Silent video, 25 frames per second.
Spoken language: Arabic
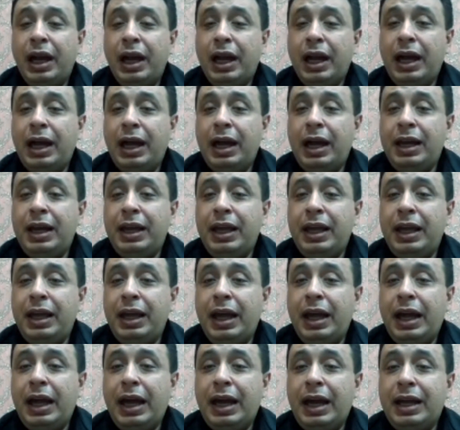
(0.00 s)

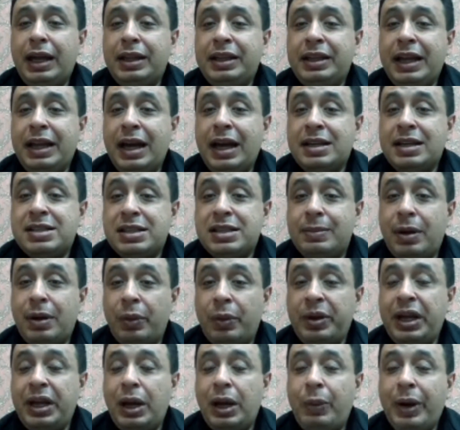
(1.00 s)
للاديان
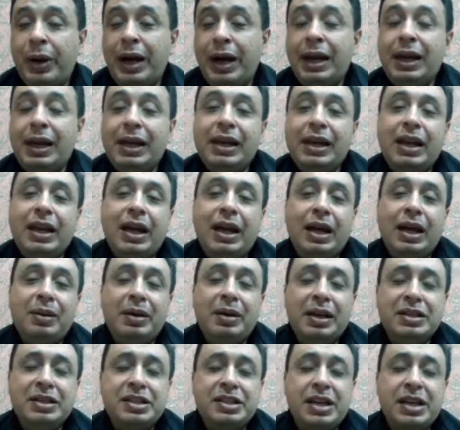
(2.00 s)
السماويه
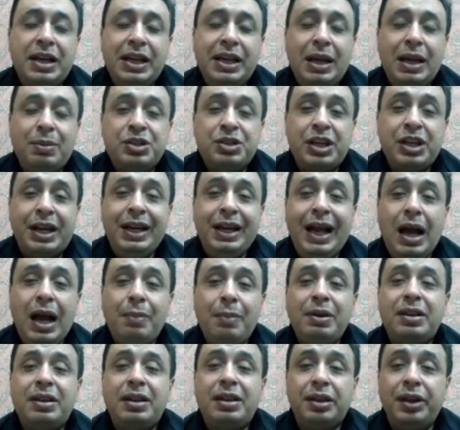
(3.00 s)
والانسانيه بشكل
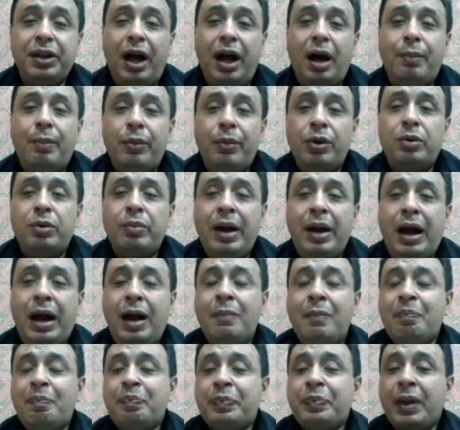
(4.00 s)
عام للتضامن
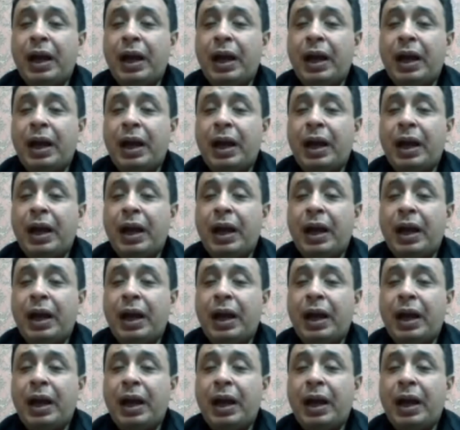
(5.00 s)
مع